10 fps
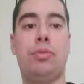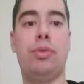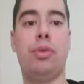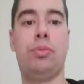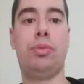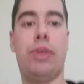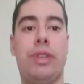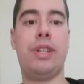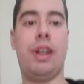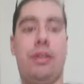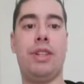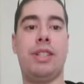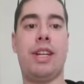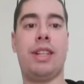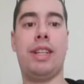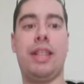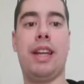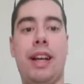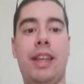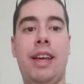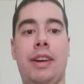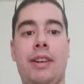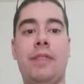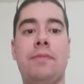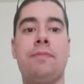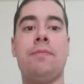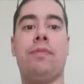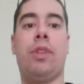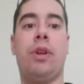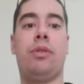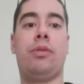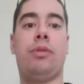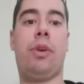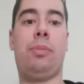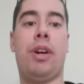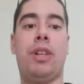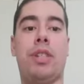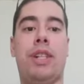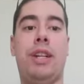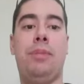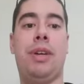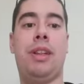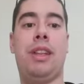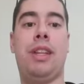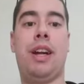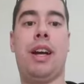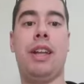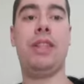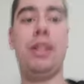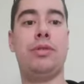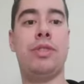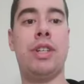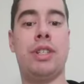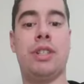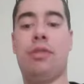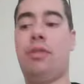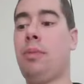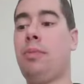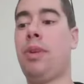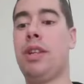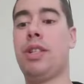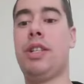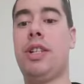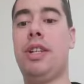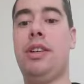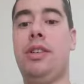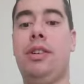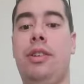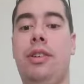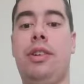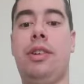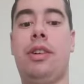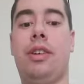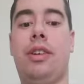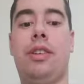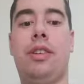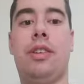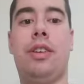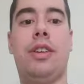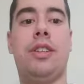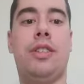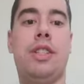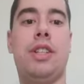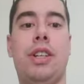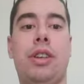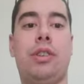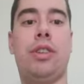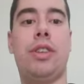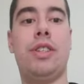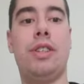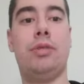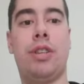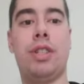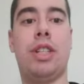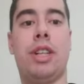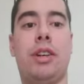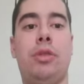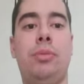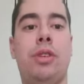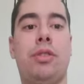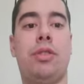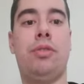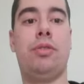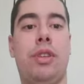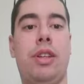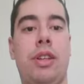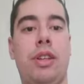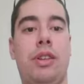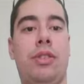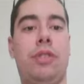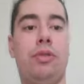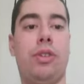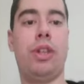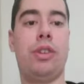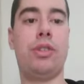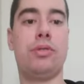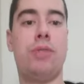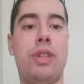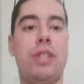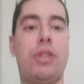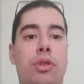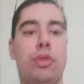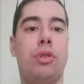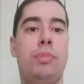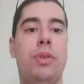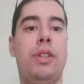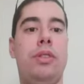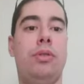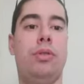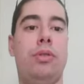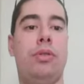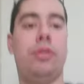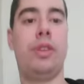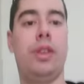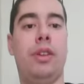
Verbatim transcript: mieux pour réussir à avoir une certaine carrière. On va pas lyncher les mecs des téléréalités que je sache. On va pas lyncher. Euh, si j'ai dit une connerie ici, on lynche certains comiques quand ils font des, quand ils font des soi-disant copies de,